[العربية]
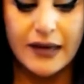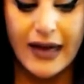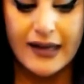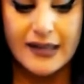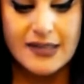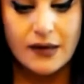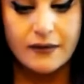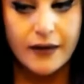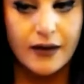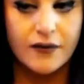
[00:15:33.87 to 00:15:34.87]
أسرع طريقة
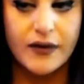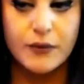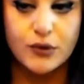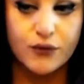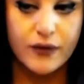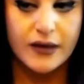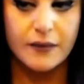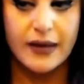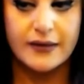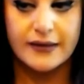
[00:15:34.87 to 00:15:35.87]
لفهم الطفل للمادة
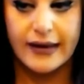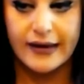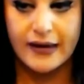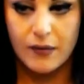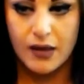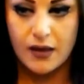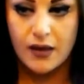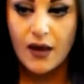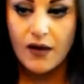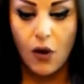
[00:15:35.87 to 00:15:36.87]
التعليمية
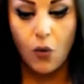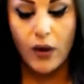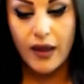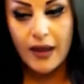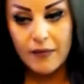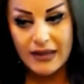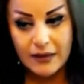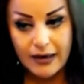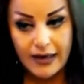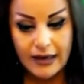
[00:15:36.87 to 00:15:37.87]
فهو متى ما
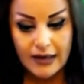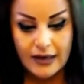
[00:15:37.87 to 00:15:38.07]
نحن